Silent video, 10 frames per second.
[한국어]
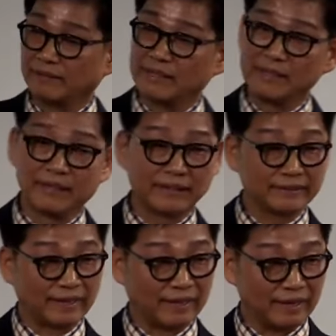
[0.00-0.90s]
한
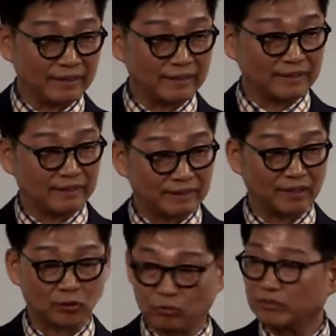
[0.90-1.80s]
1년 있다가
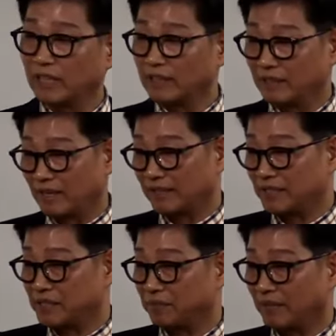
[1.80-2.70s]
어, 국장을
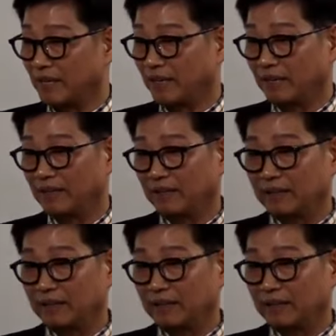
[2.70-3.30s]
가게 됐습니다.